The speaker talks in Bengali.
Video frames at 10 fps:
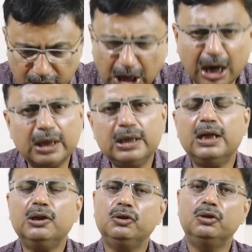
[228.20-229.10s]
চার
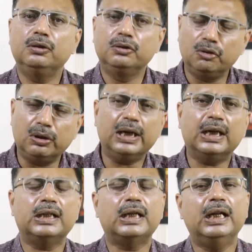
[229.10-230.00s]
হাজার জনের
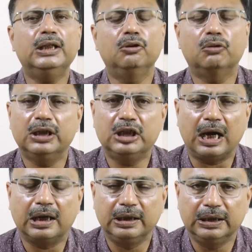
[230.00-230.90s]
কাছাকাছি লোককে
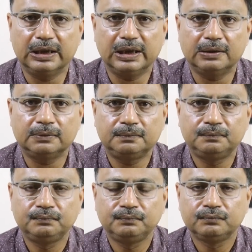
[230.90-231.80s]
চাকরি দিয়েছে
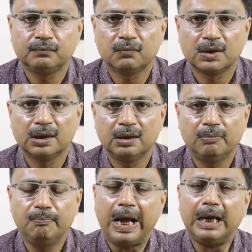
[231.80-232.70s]

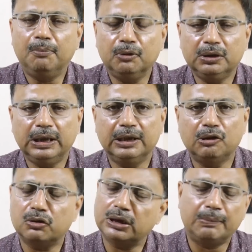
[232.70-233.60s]
ব্যাগবর্তি
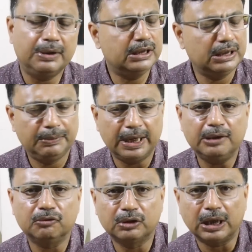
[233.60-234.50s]
দস্তাবেজ
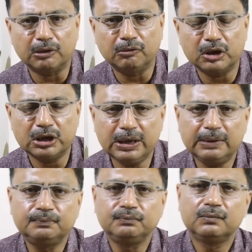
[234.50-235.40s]
সিবিআই উদ্ধার করেছে
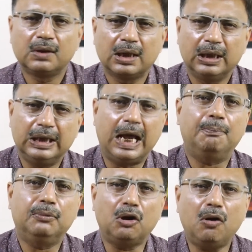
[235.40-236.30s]

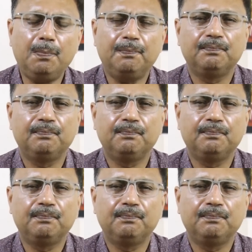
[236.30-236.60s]
ল্যাপটপ